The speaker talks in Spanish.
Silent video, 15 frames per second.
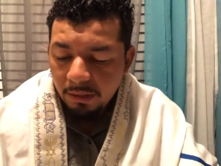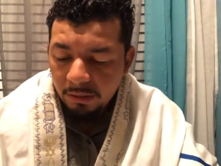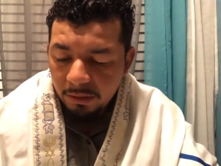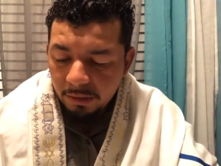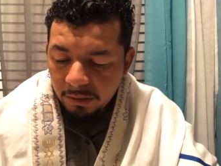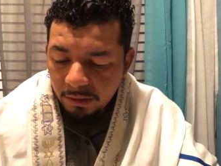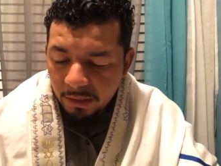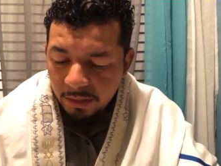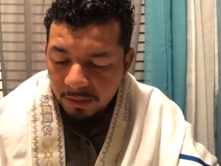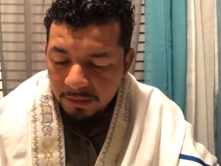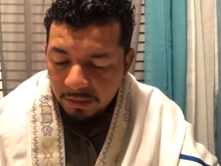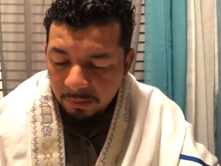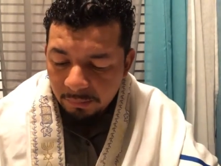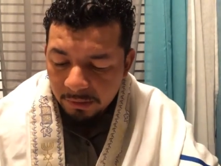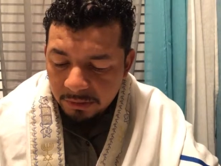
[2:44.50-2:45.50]
y en día de
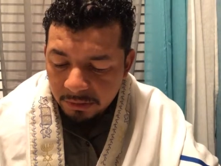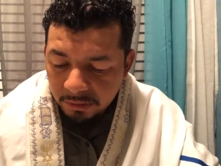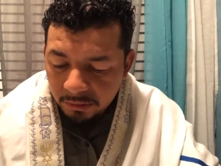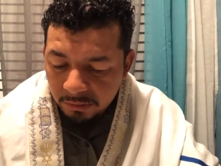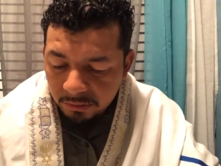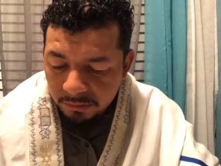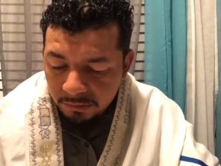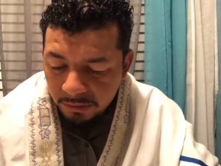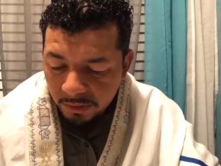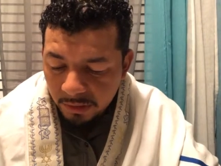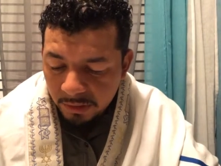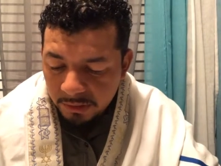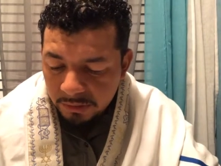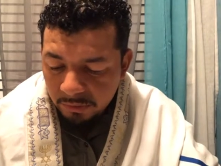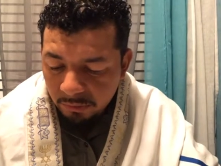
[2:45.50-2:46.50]
salvación
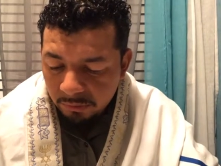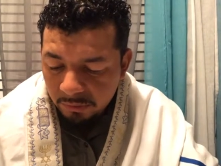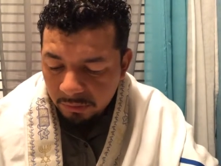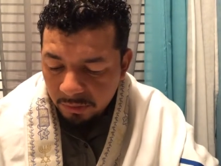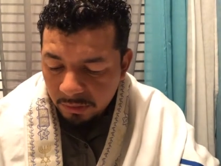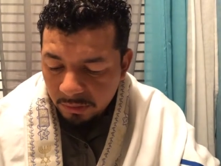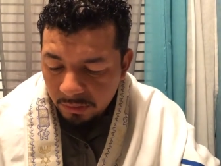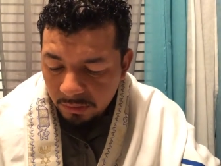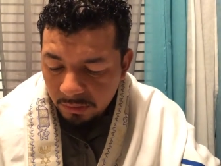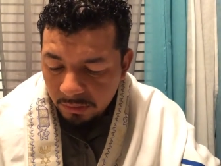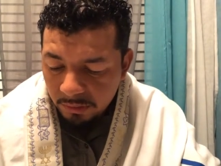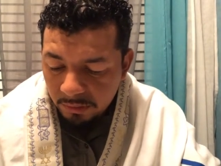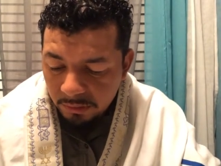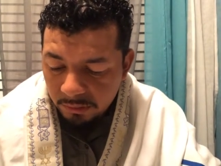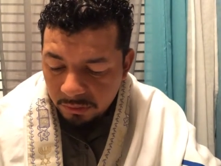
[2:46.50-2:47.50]
te he
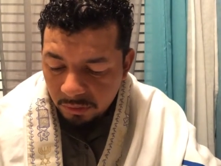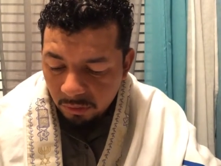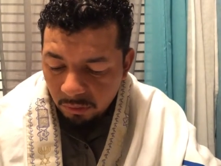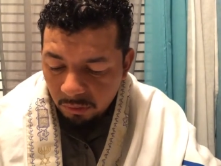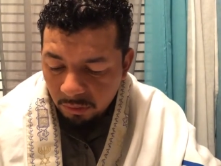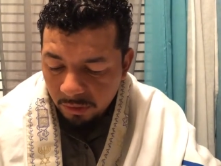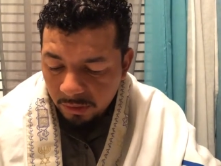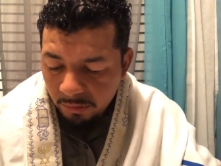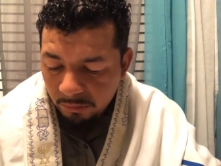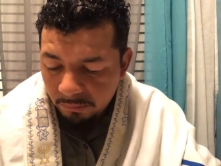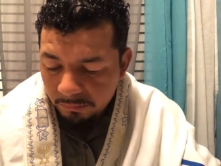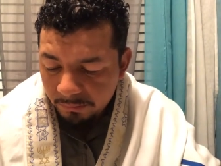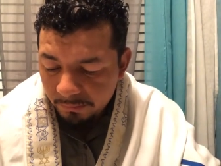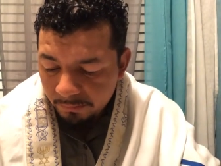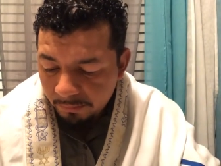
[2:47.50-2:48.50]
socorrido.
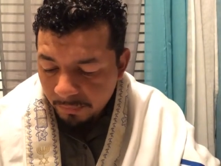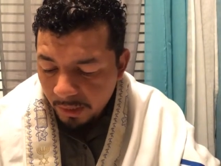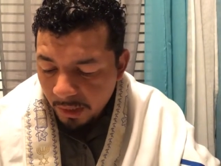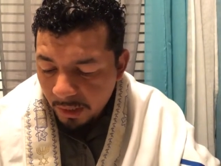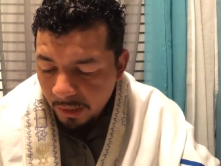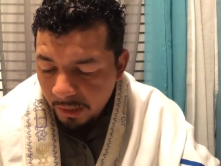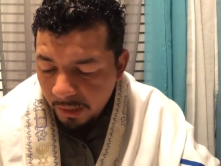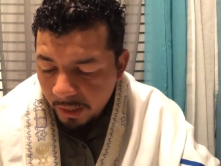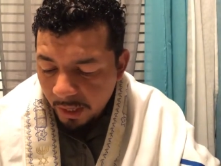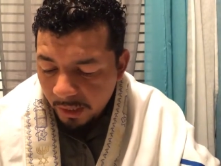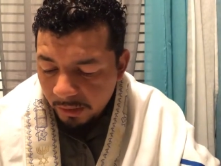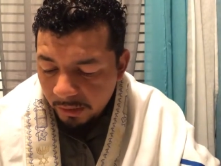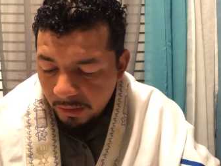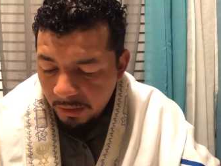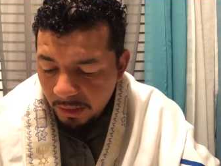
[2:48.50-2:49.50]
He
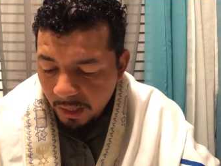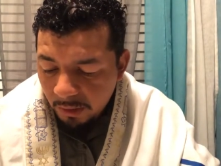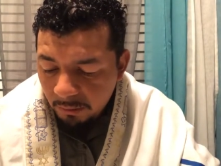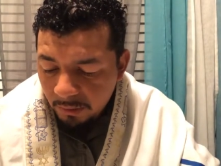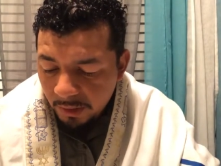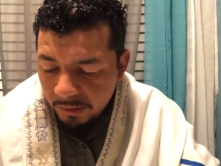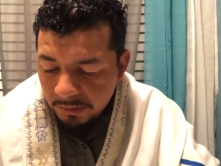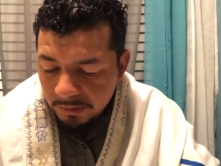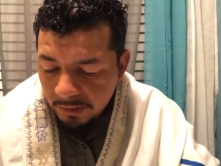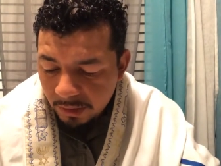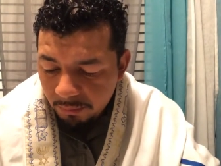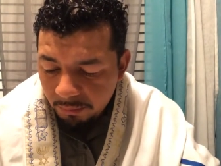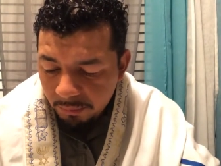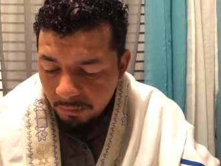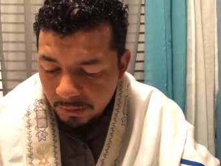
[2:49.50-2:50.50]
aquí ahora es
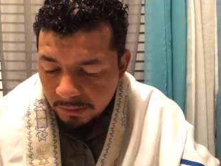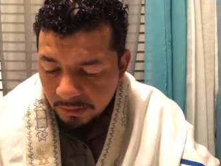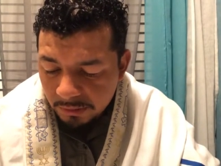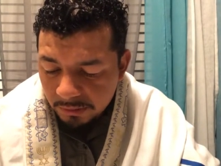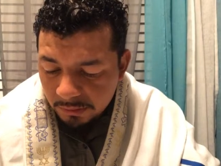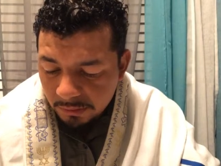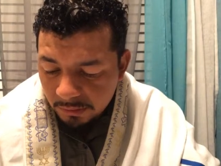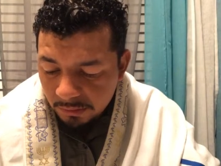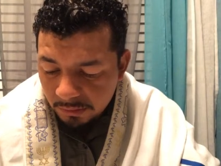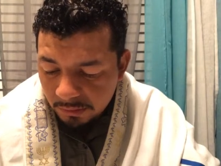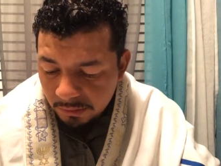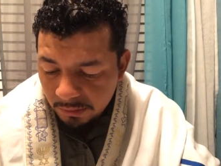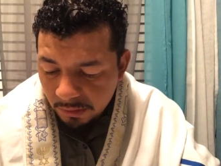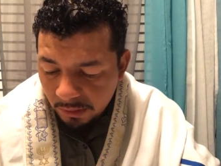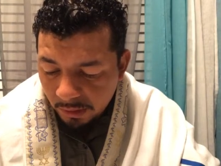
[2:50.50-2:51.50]
tiempo
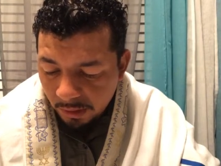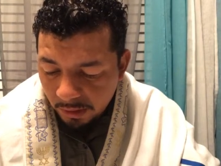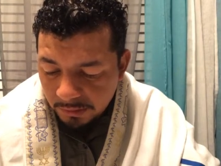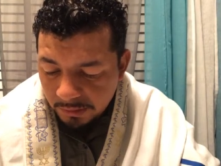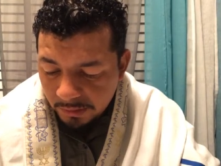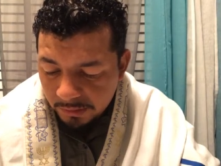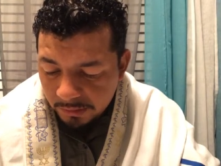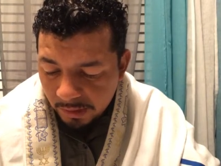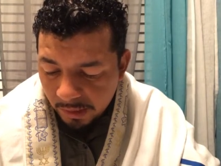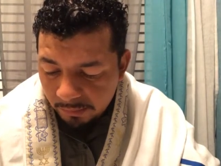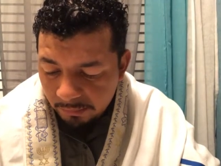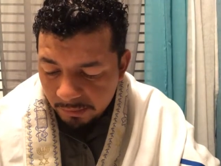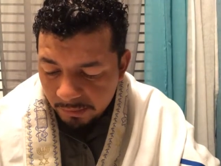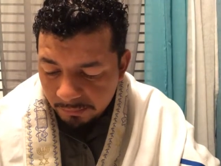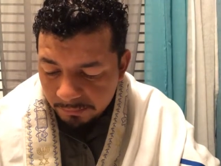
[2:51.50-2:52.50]

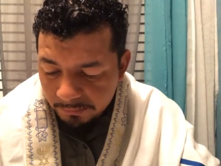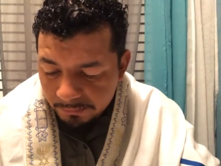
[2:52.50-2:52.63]
aceptable,